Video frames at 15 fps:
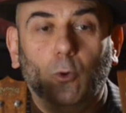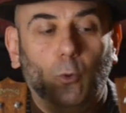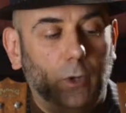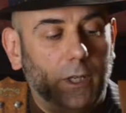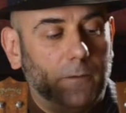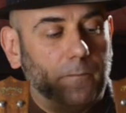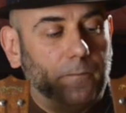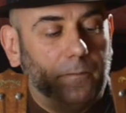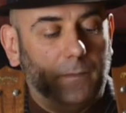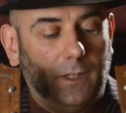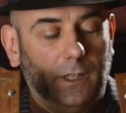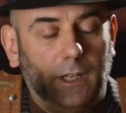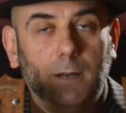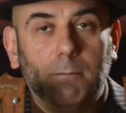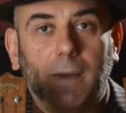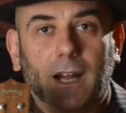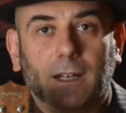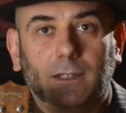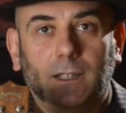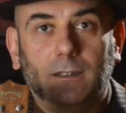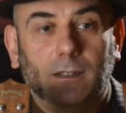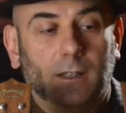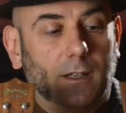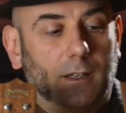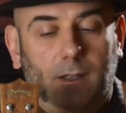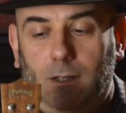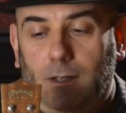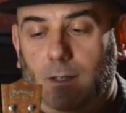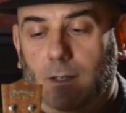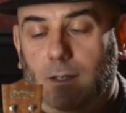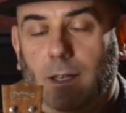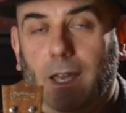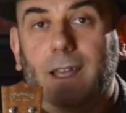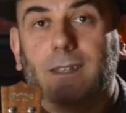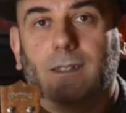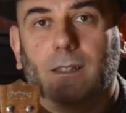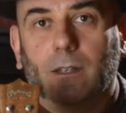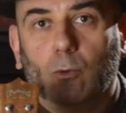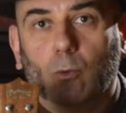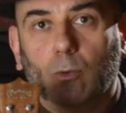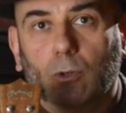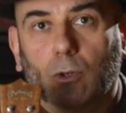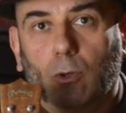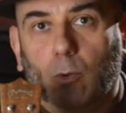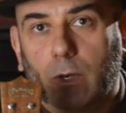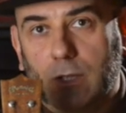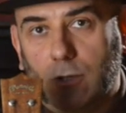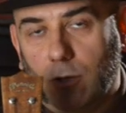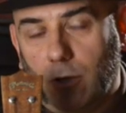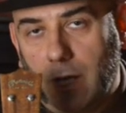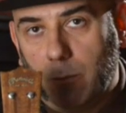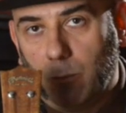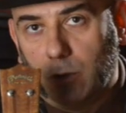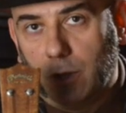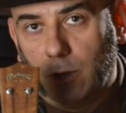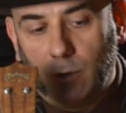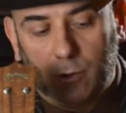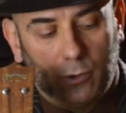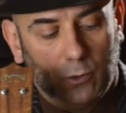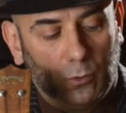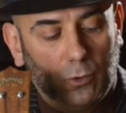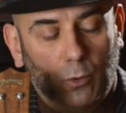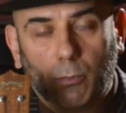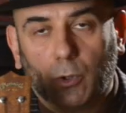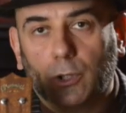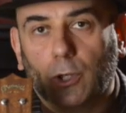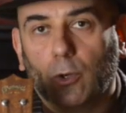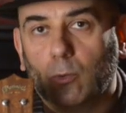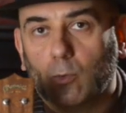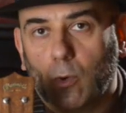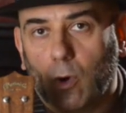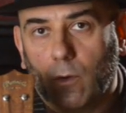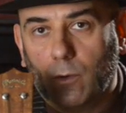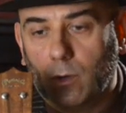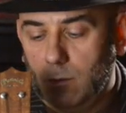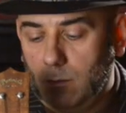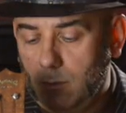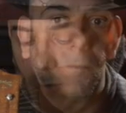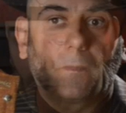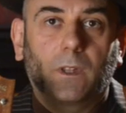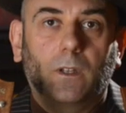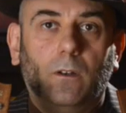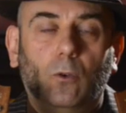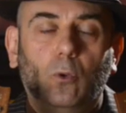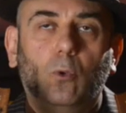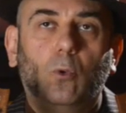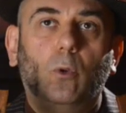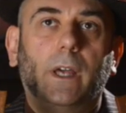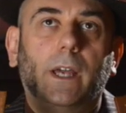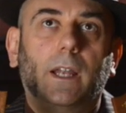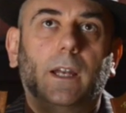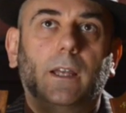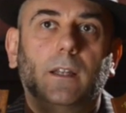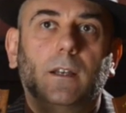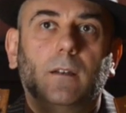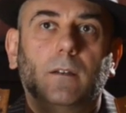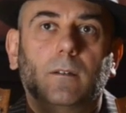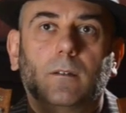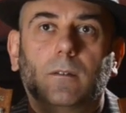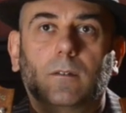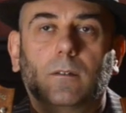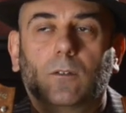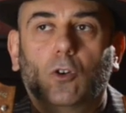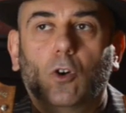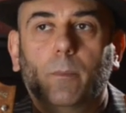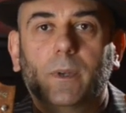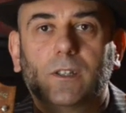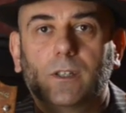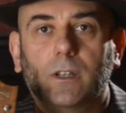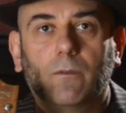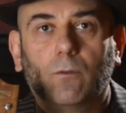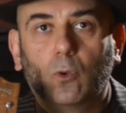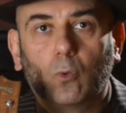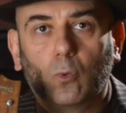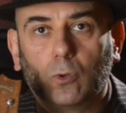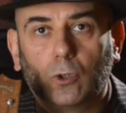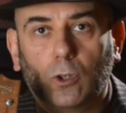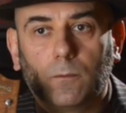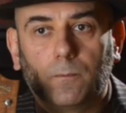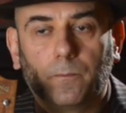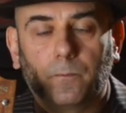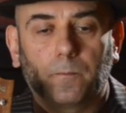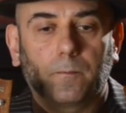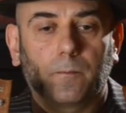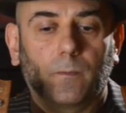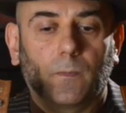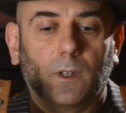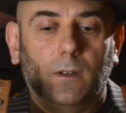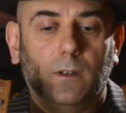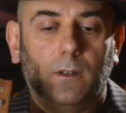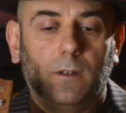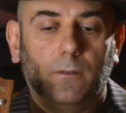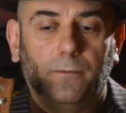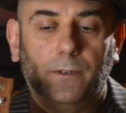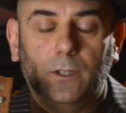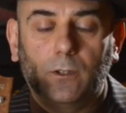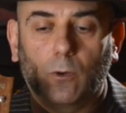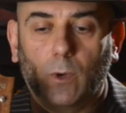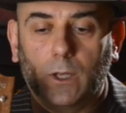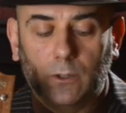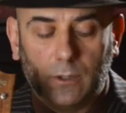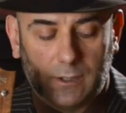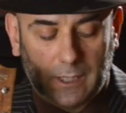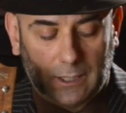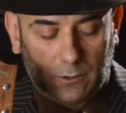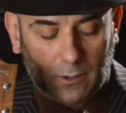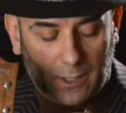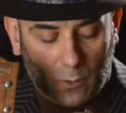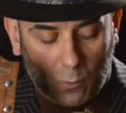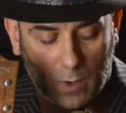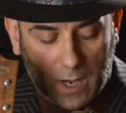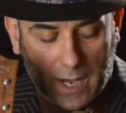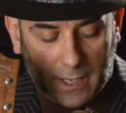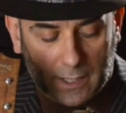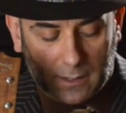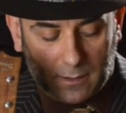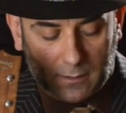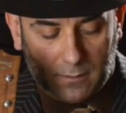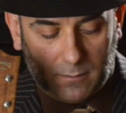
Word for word: a lui il Martin S1, questo è il modello S1, un modello nuovo. L'ukulele, il, come si è evoluto, eh, fino a quando è stato alle Hawaii,